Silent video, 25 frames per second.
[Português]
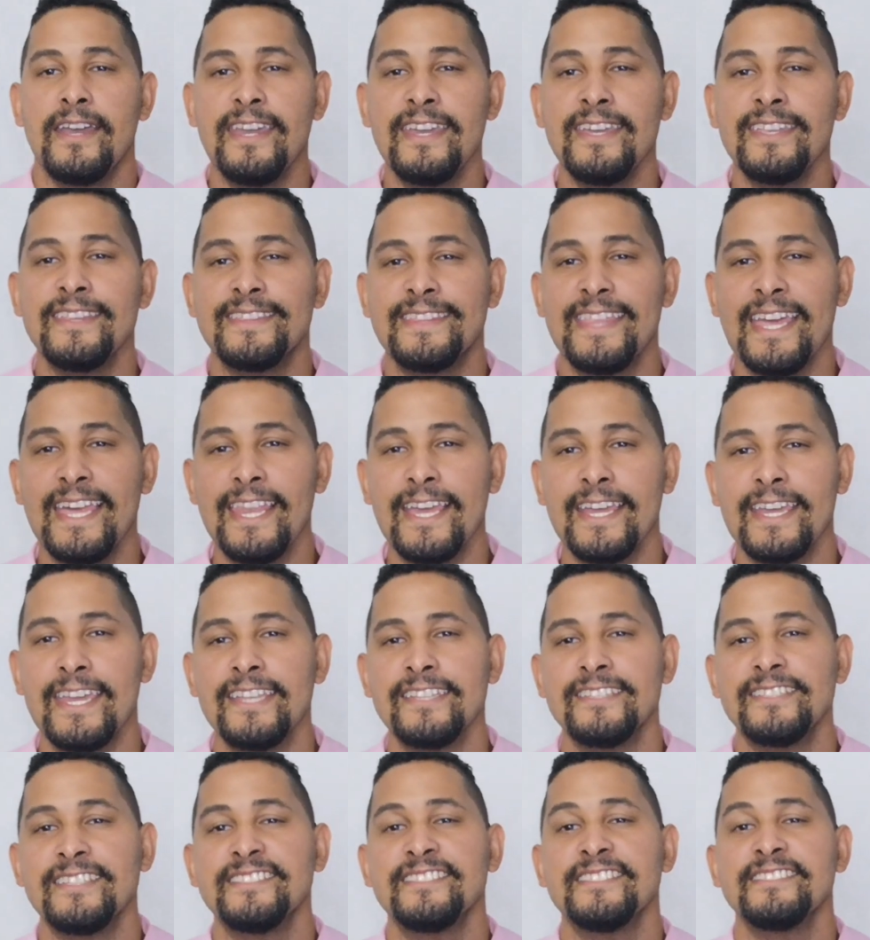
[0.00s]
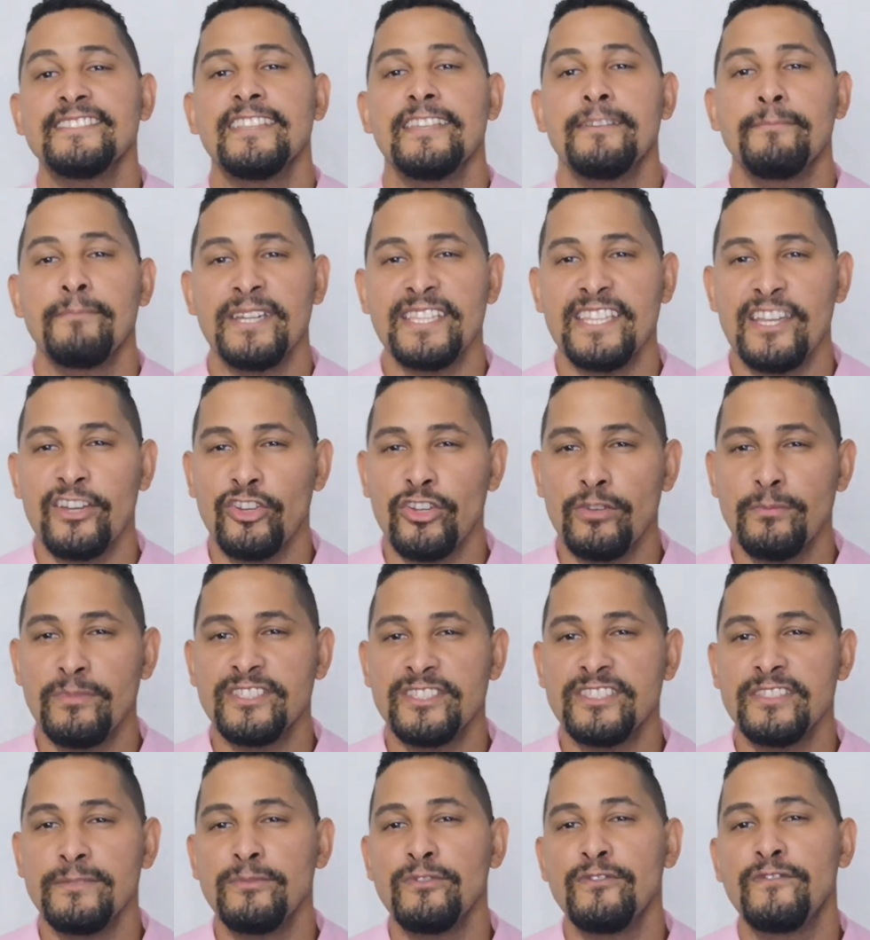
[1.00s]
Em tela quente dessa semana, a
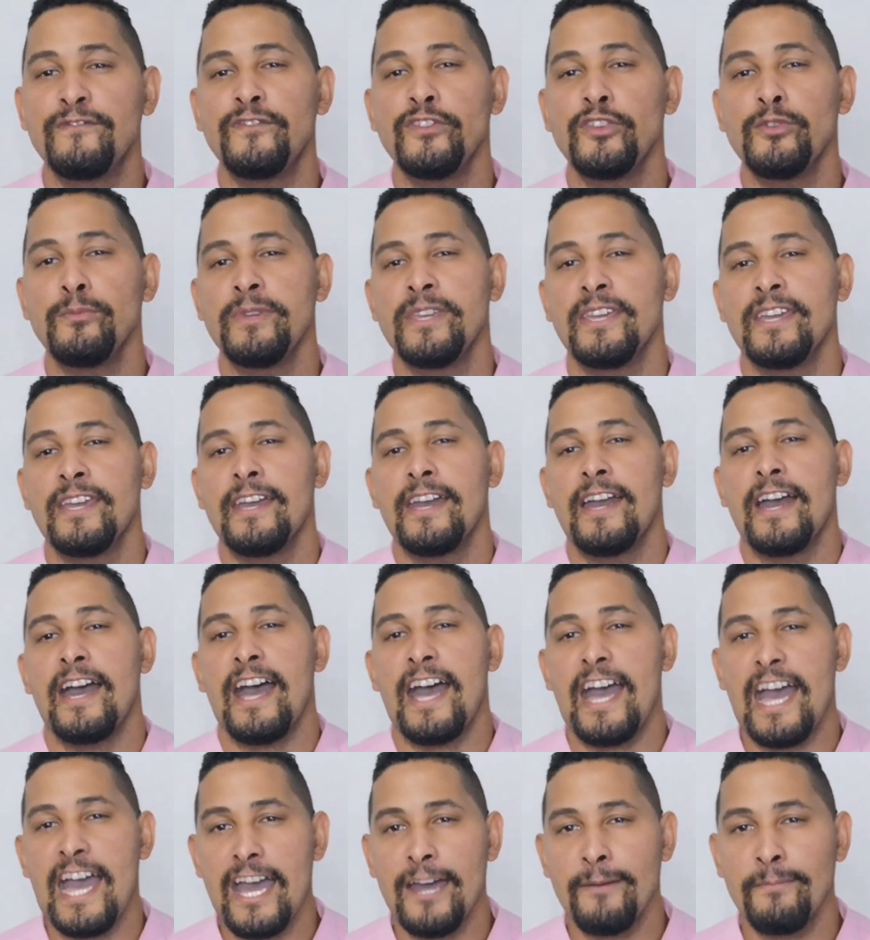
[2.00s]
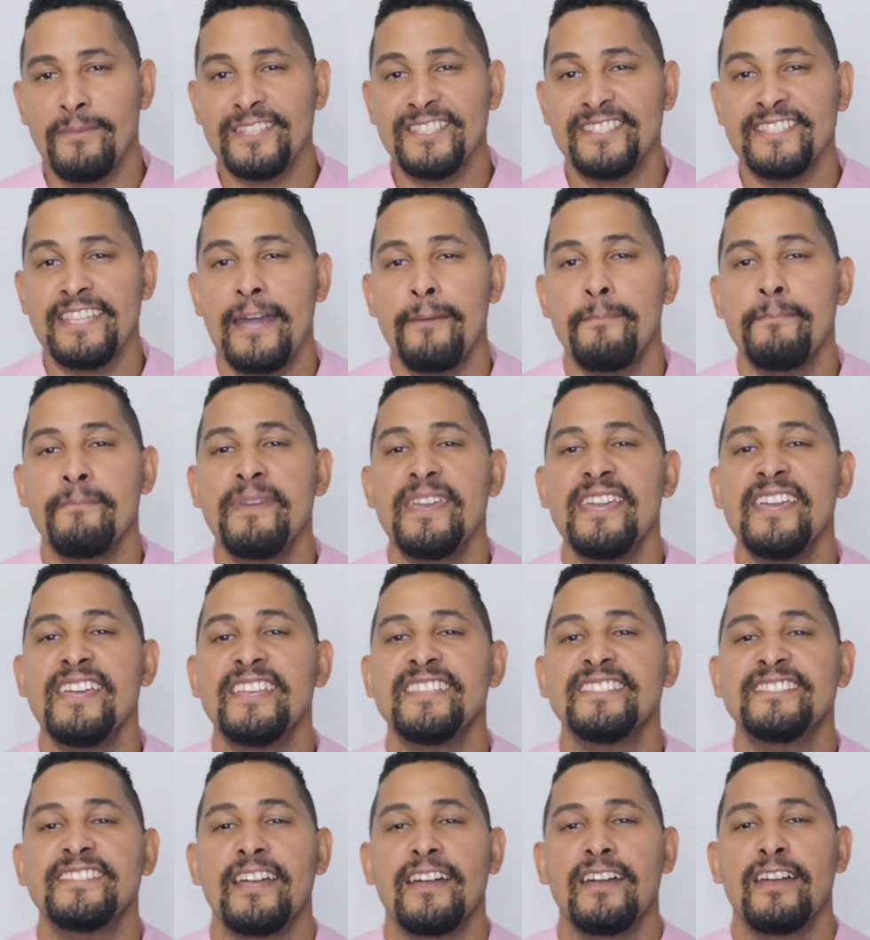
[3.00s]
Globo exibe o filme Armas na
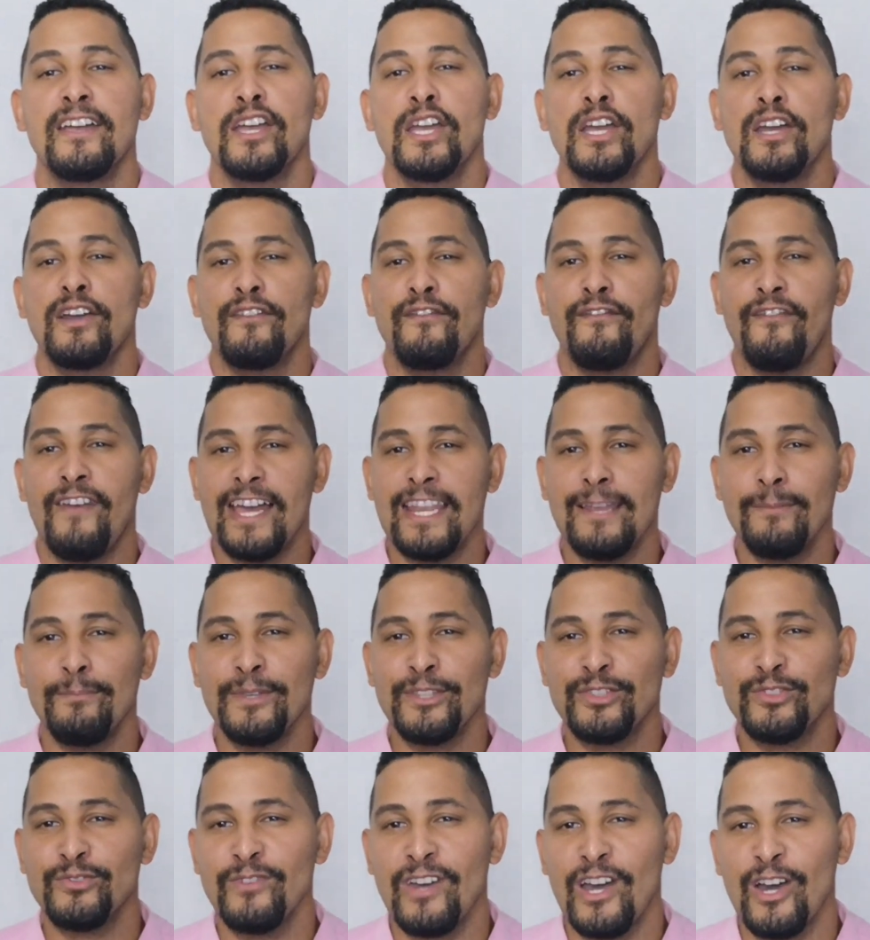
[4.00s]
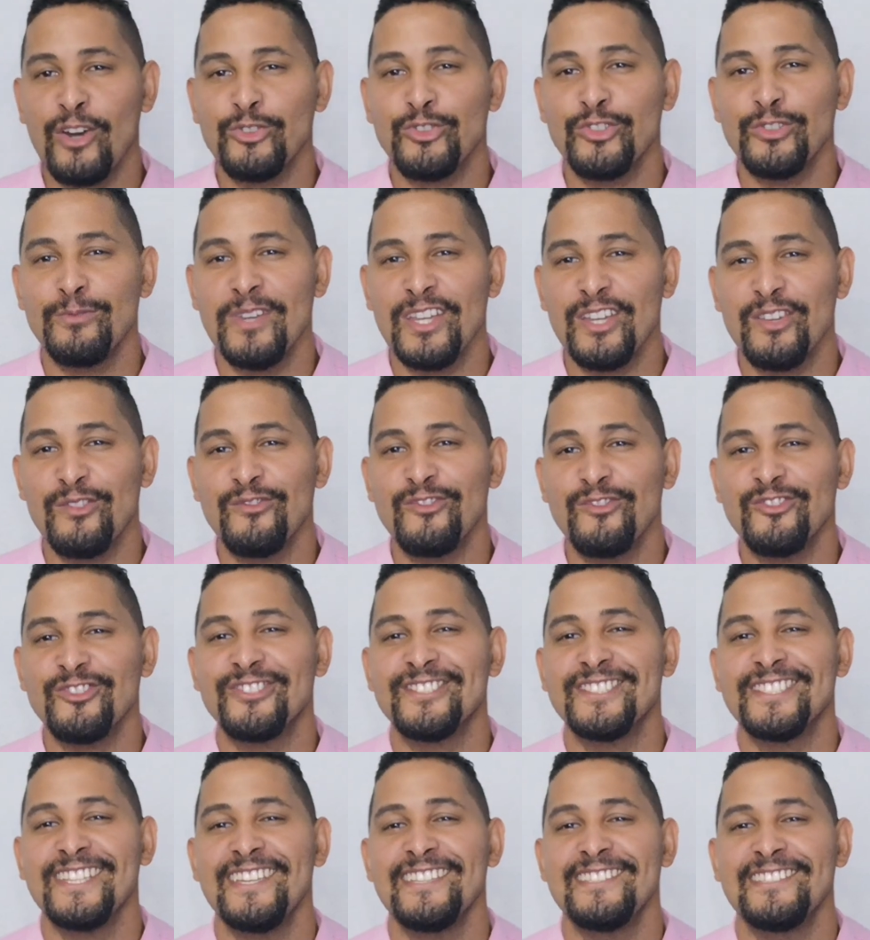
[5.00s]
Mesa. Fala pessoal, tudo bem com
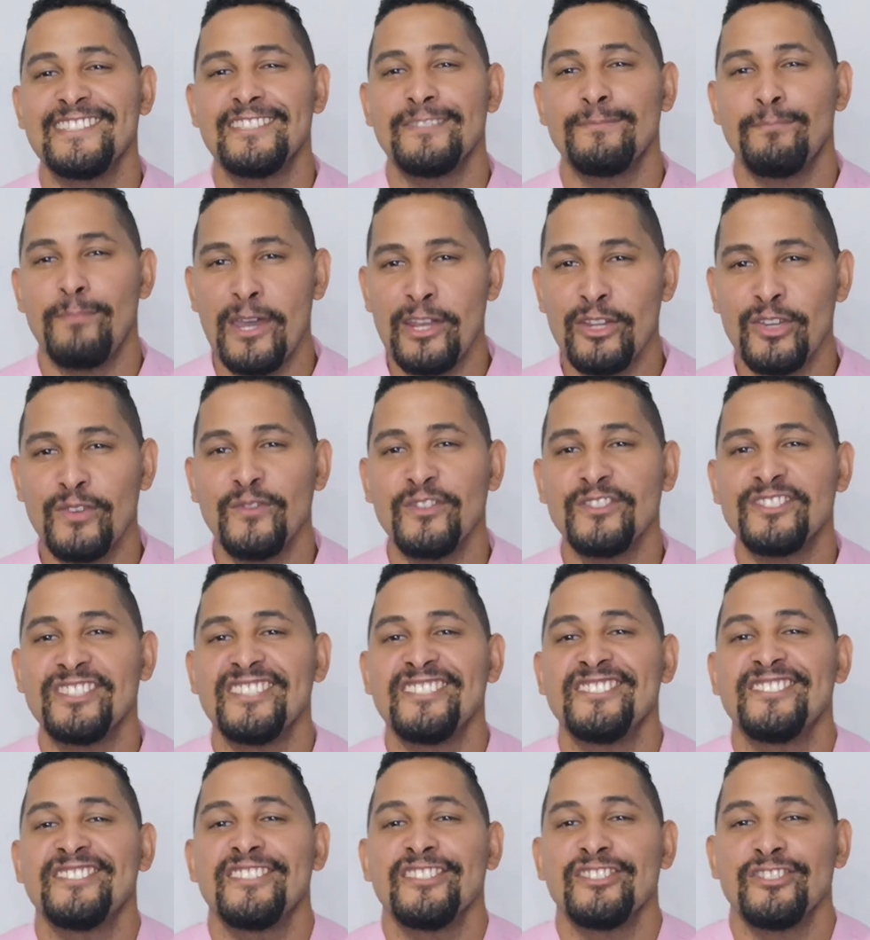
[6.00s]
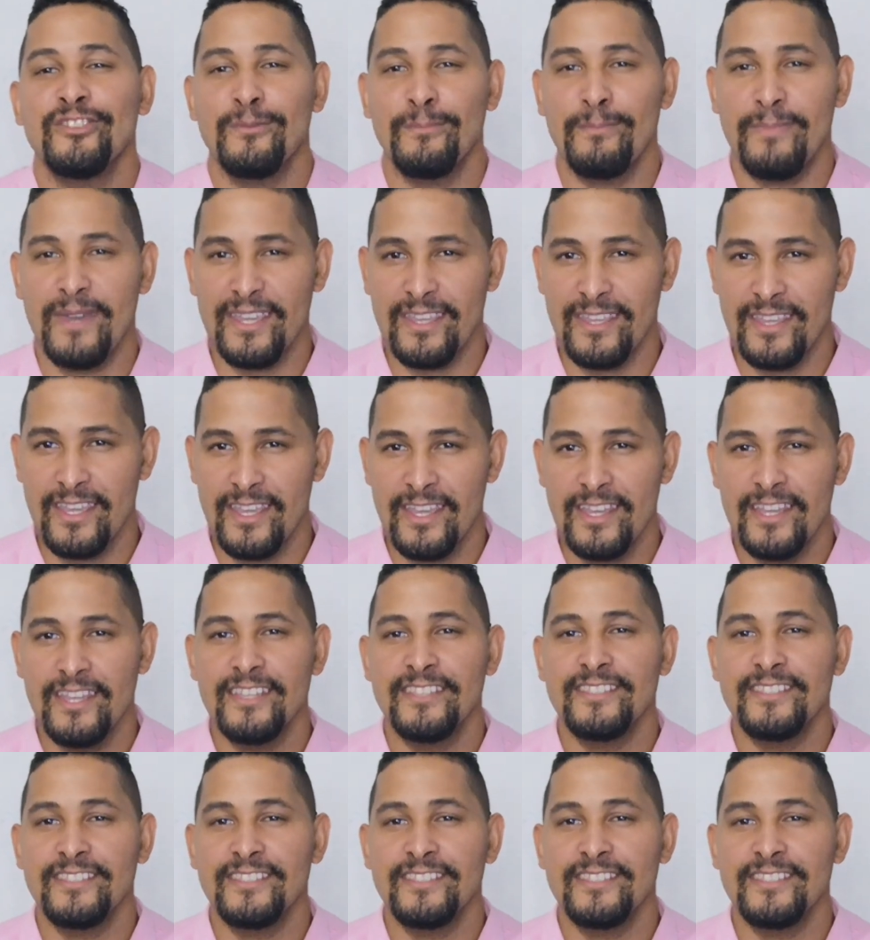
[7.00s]
vocês? Espero que vocês estejam bem.